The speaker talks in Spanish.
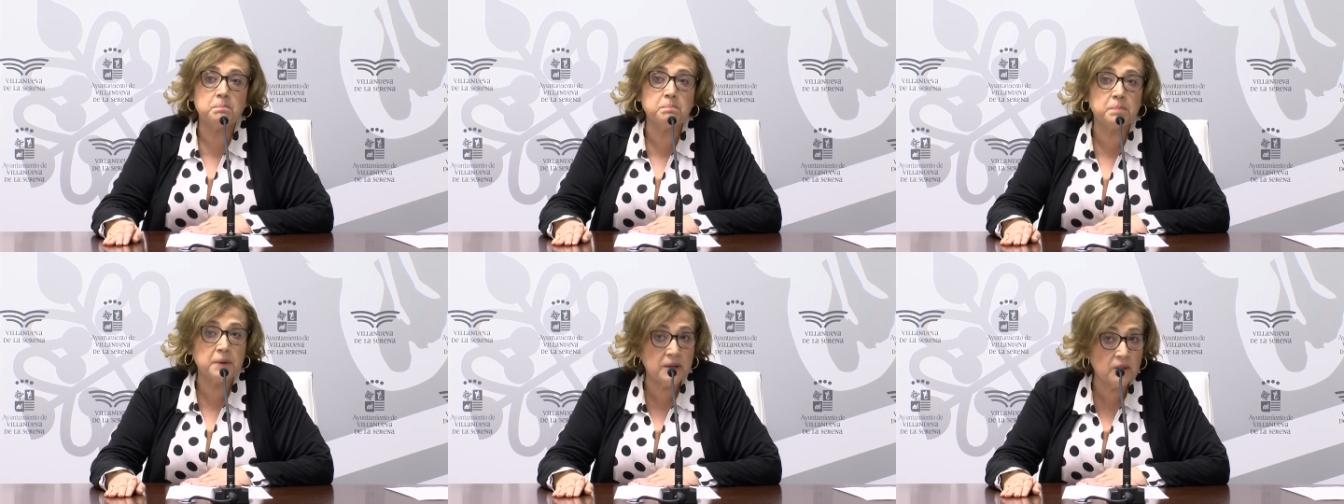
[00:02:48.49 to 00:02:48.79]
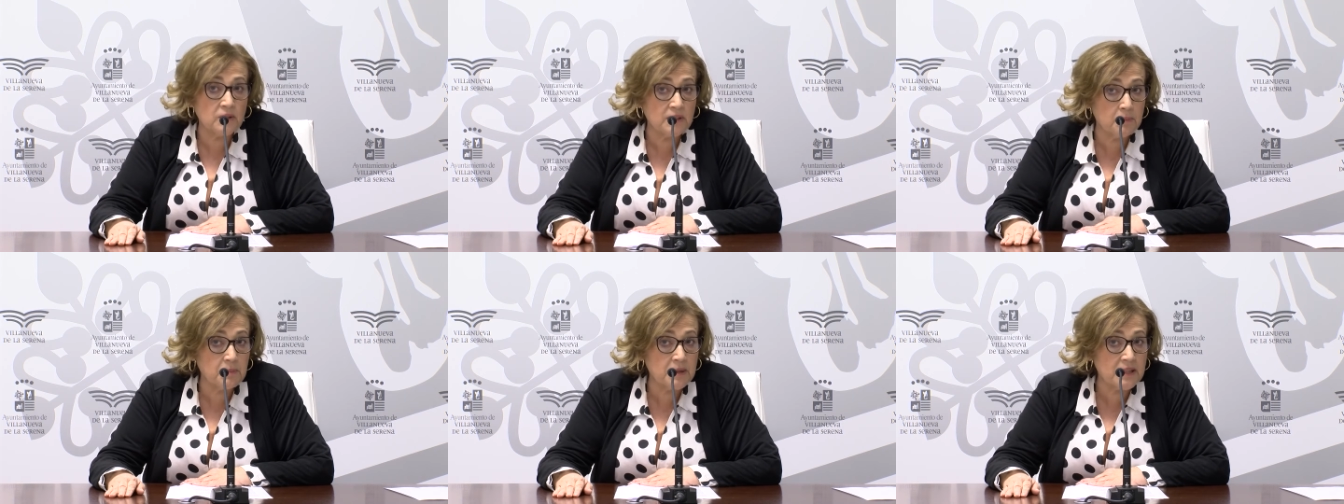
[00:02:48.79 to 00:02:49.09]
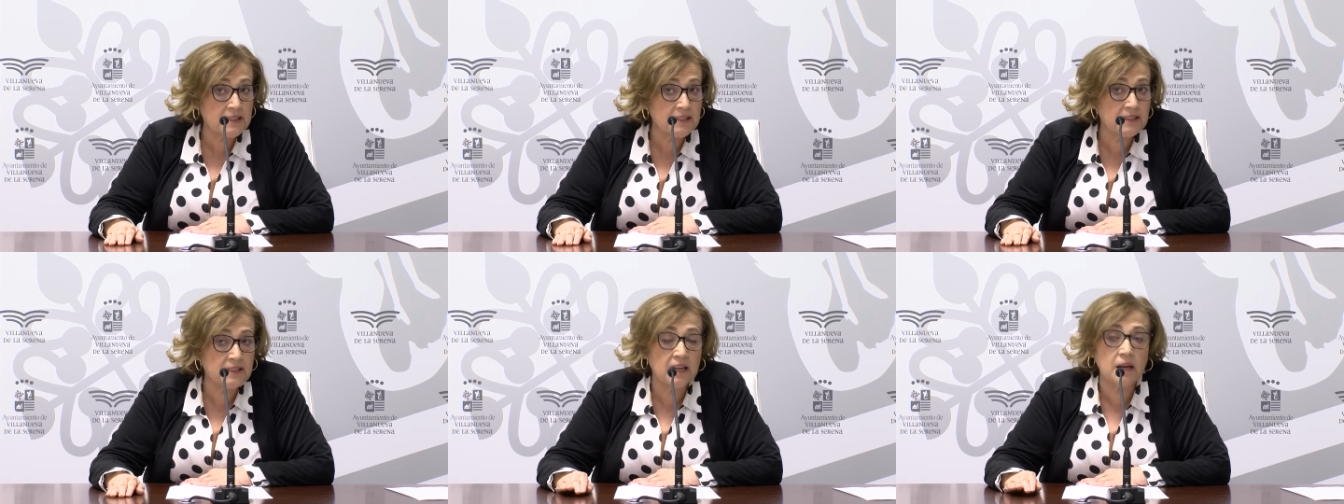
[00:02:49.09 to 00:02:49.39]
Pero también
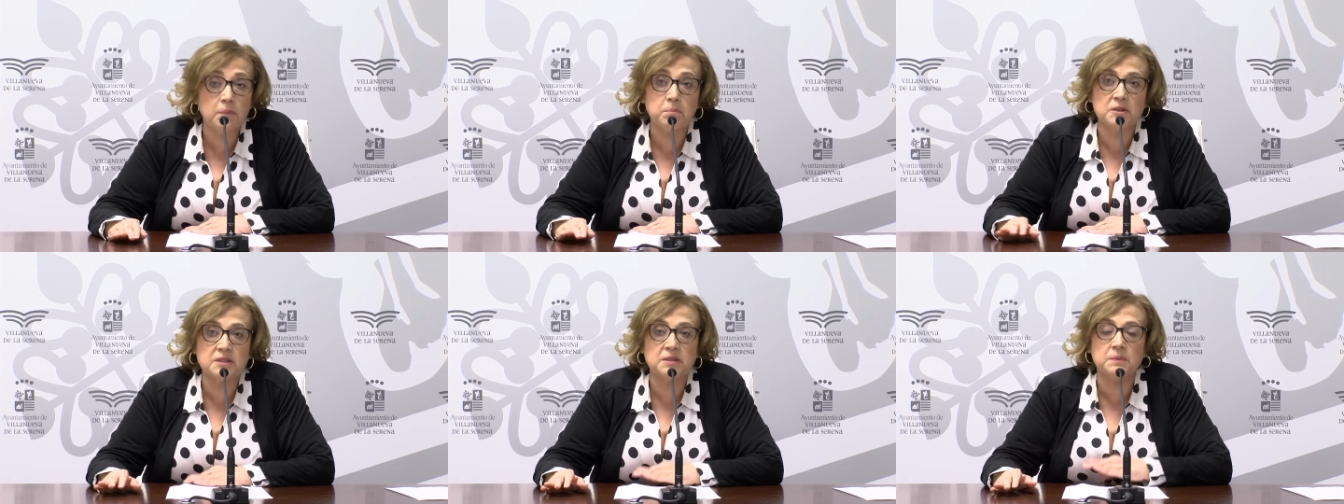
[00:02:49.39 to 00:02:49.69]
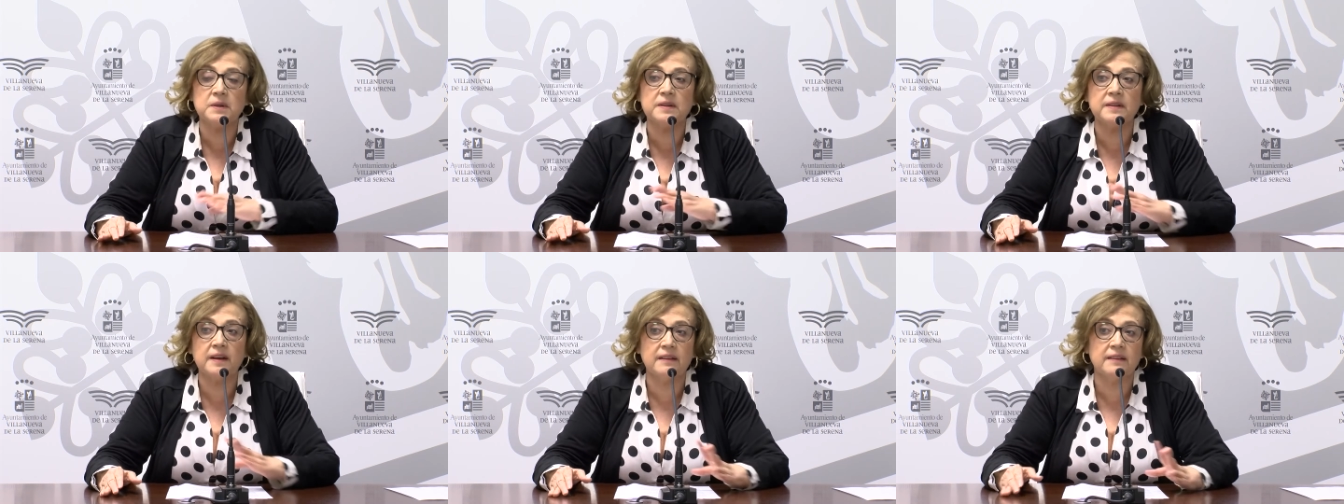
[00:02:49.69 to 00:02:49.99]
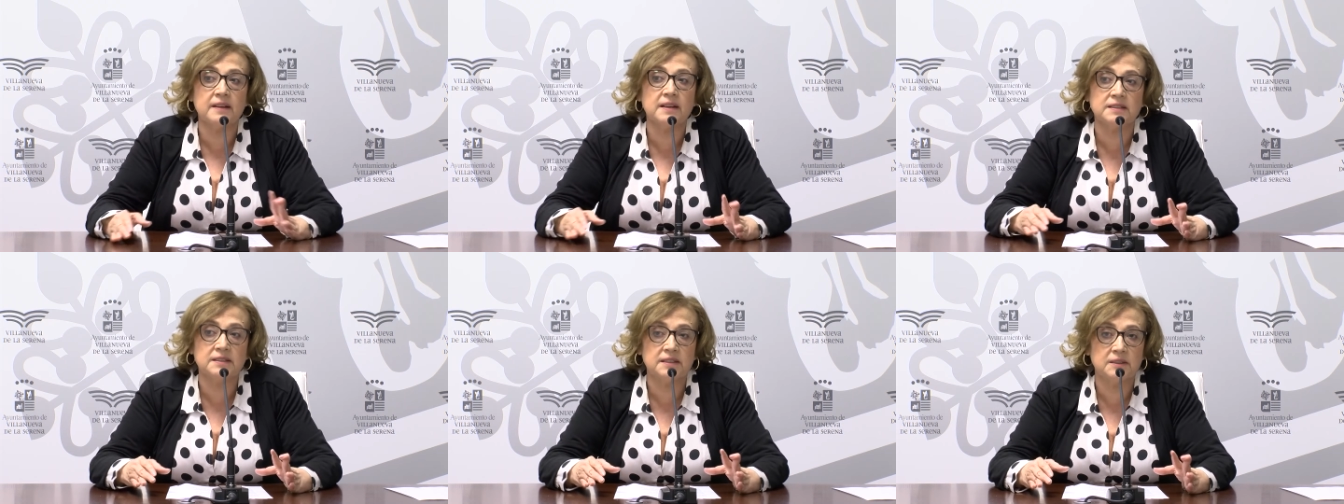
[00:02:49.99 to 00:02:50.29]
existe la posibilidad
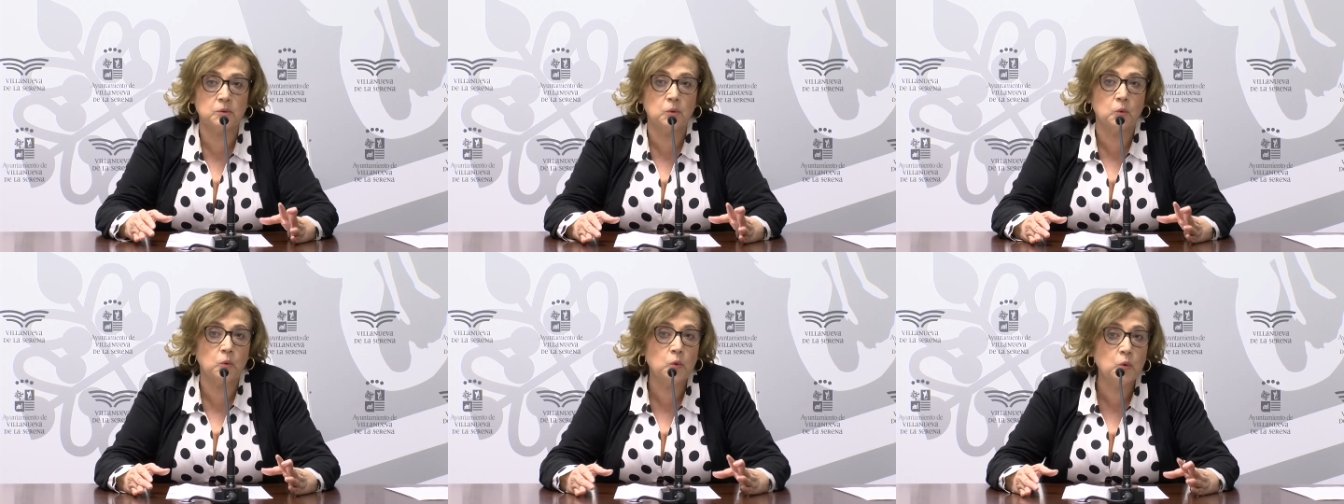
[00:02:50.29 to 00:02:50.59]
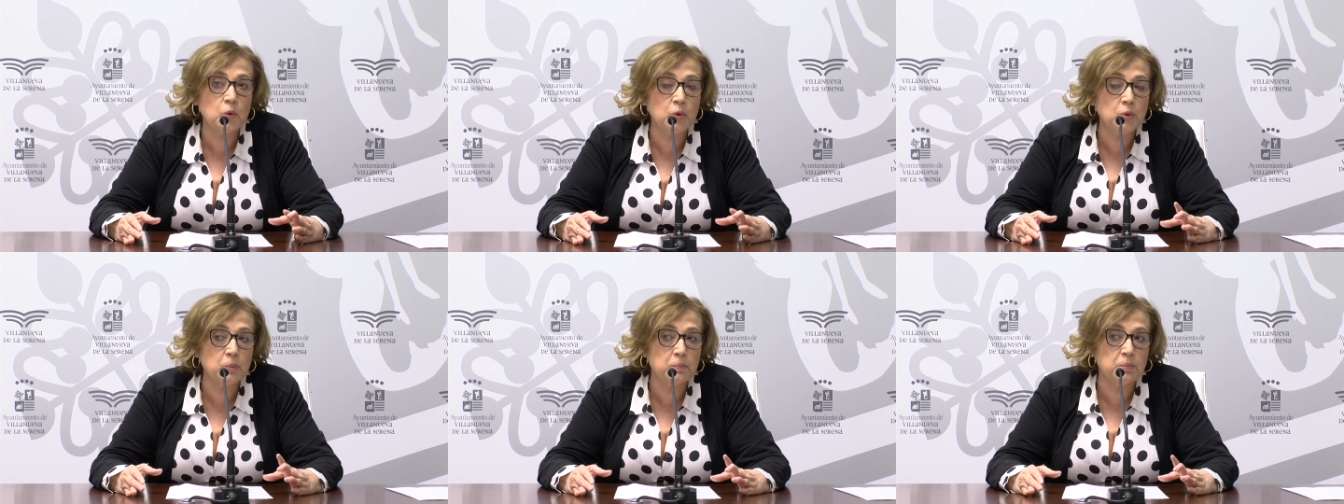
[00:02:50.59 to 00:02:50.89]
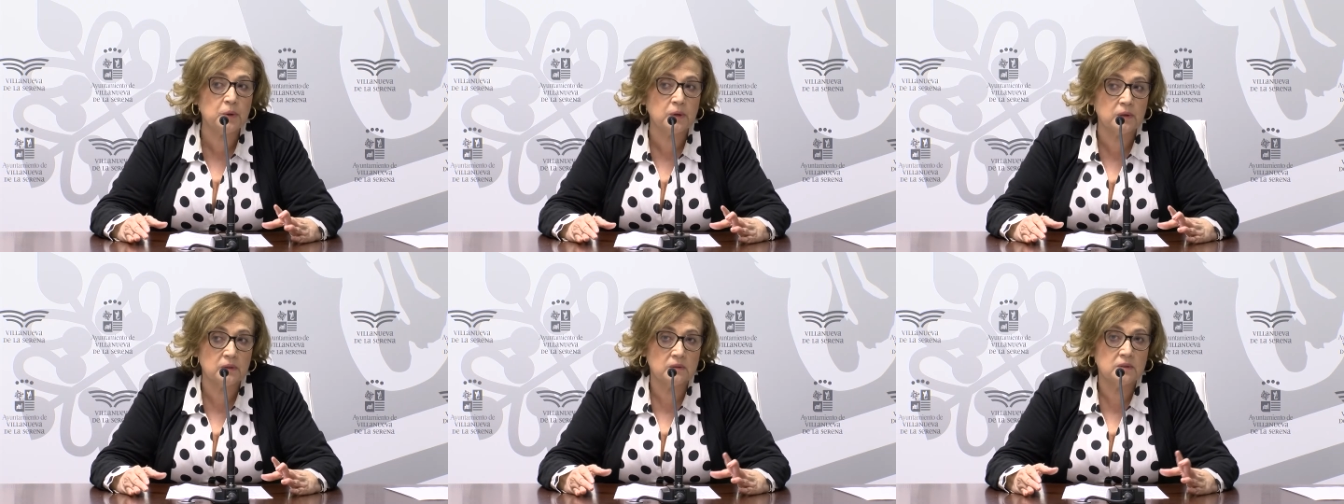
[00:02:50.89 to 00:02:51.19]
de que si un
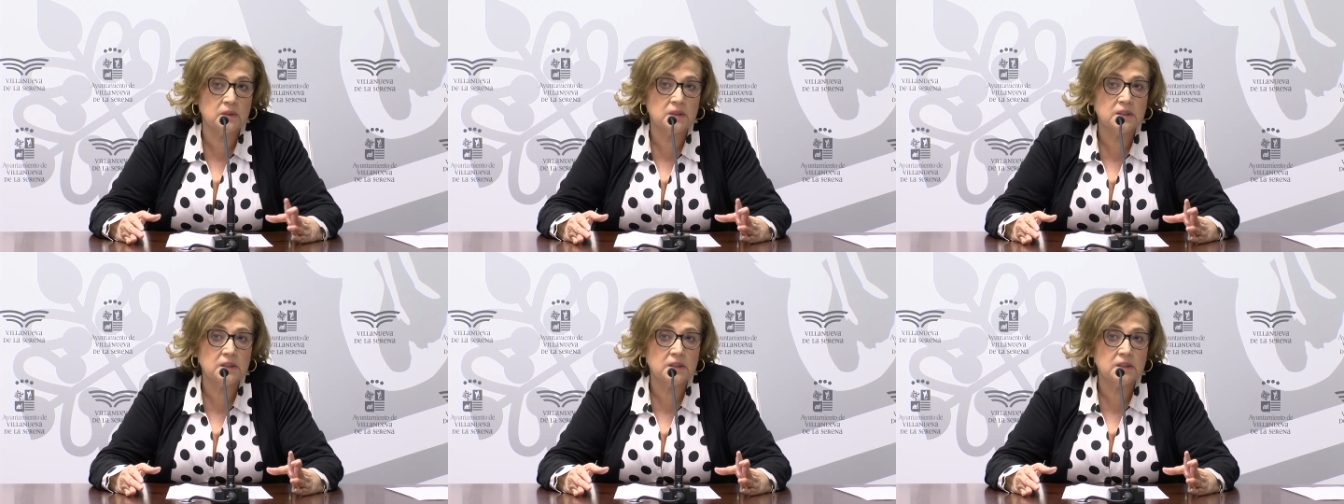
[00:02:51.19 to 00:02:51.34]
grupo